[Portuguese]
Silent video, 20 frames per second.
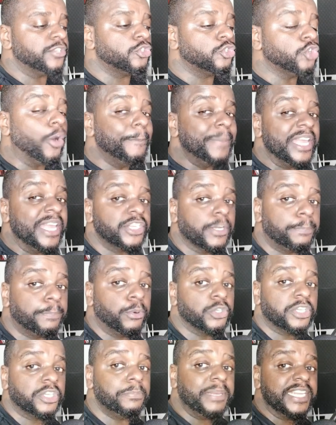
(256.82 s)
somente a
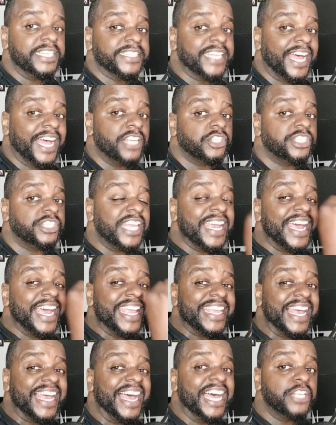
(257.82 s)
possibilidade de
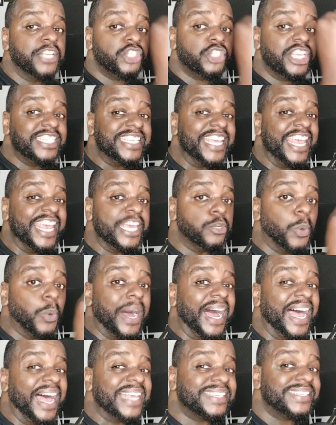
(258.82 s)
ganhar dinheiro
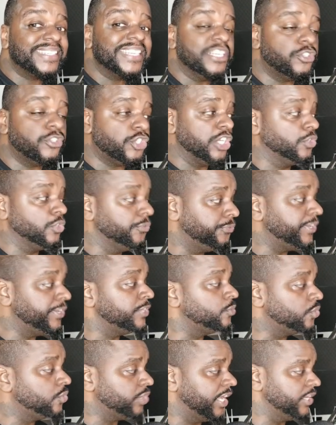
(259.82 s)
assistindo o
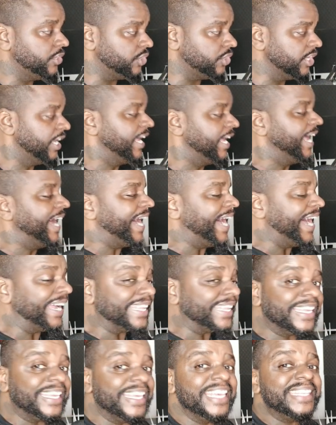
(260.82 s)
vídeo, gente.
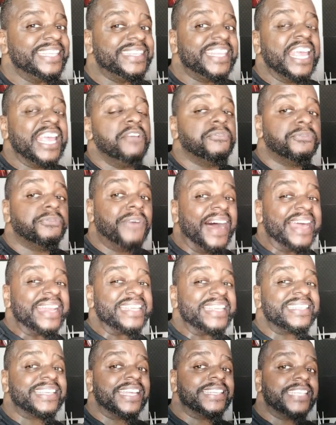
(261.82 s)
Aqui tem
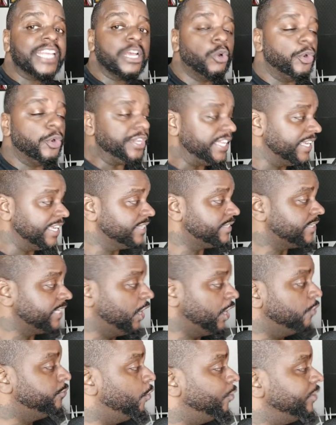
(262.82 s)
várias categorias e
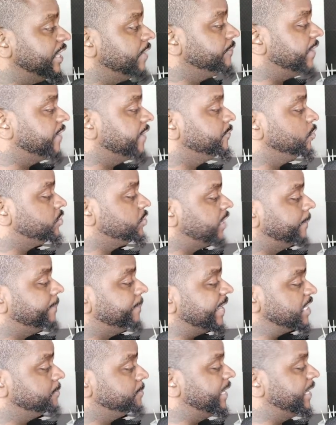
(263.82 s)
eu vou levar você para as